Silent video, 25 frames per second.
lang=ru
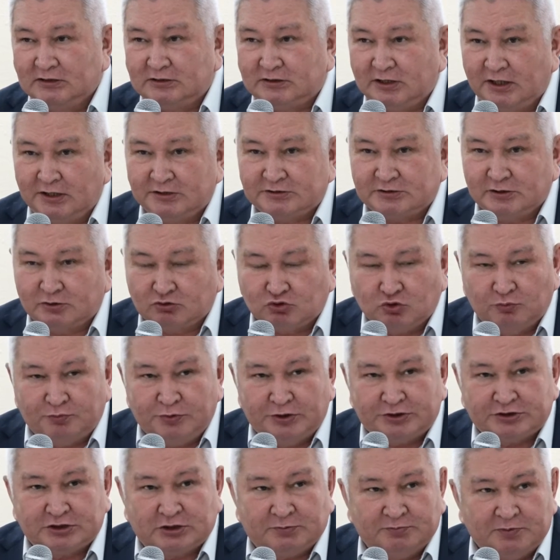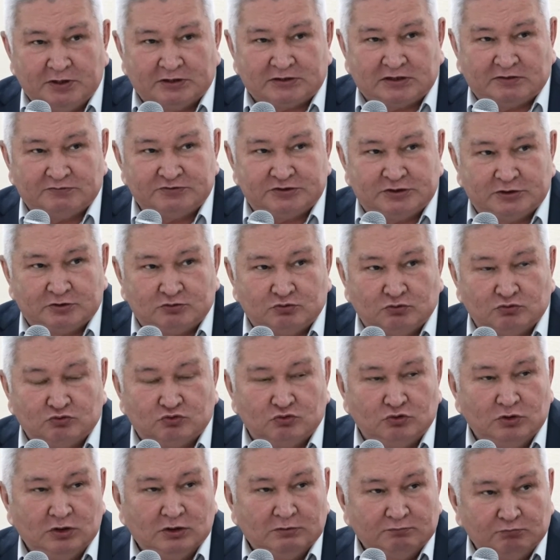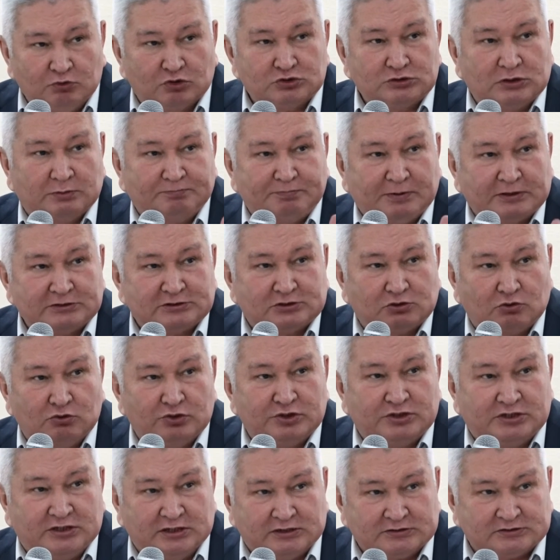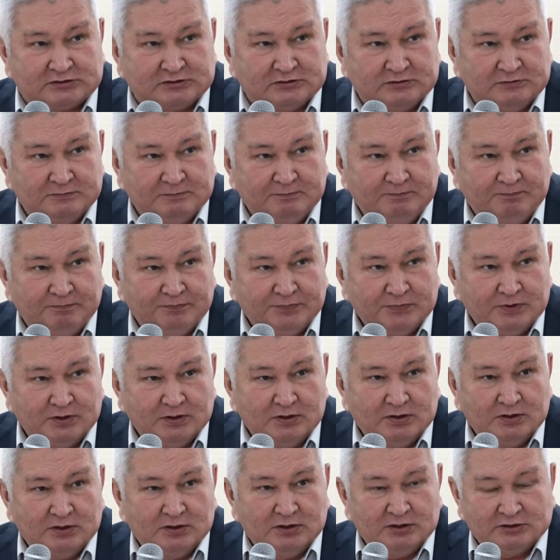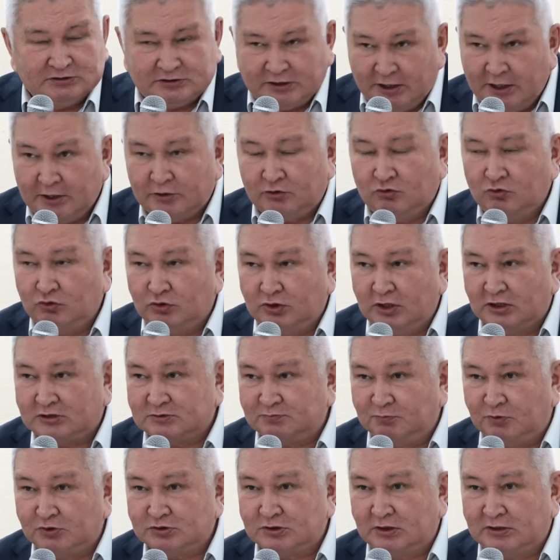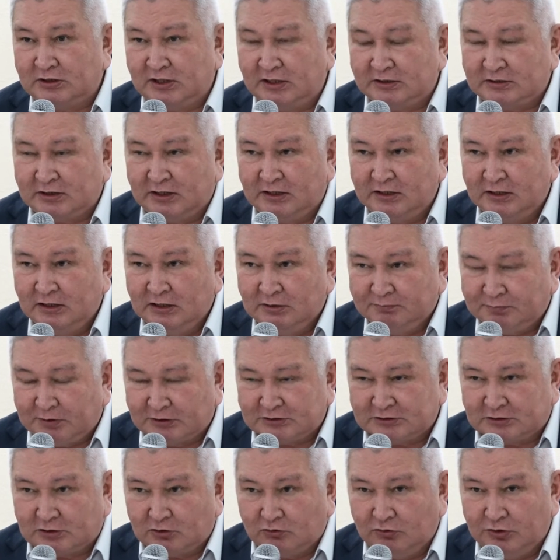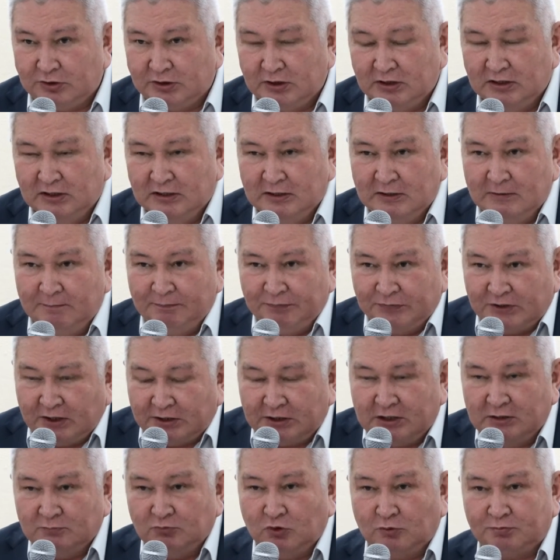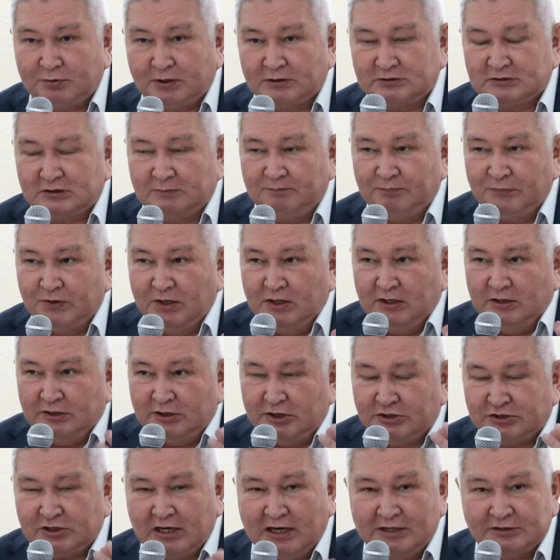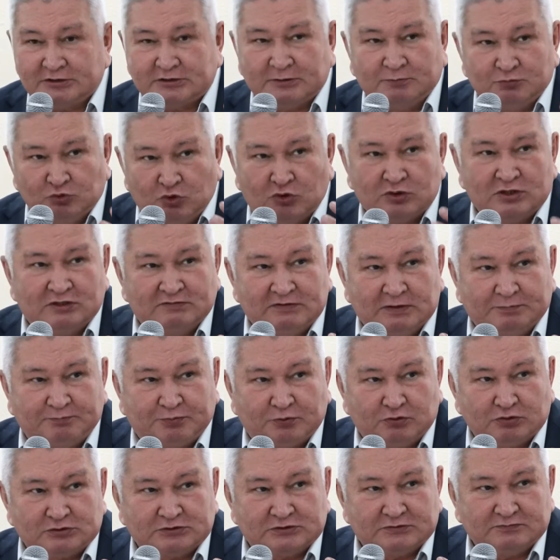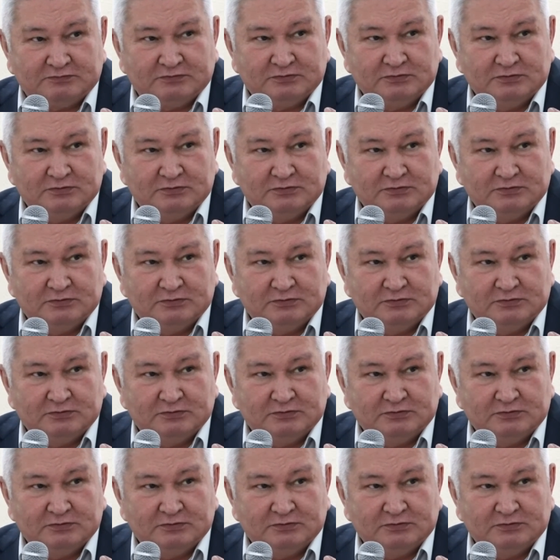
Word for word: 30 кубических метров в секунду. Можно построить ГЭС. Среднюю ГЭС можно на этой построить. Таким образом, решается много вопросов.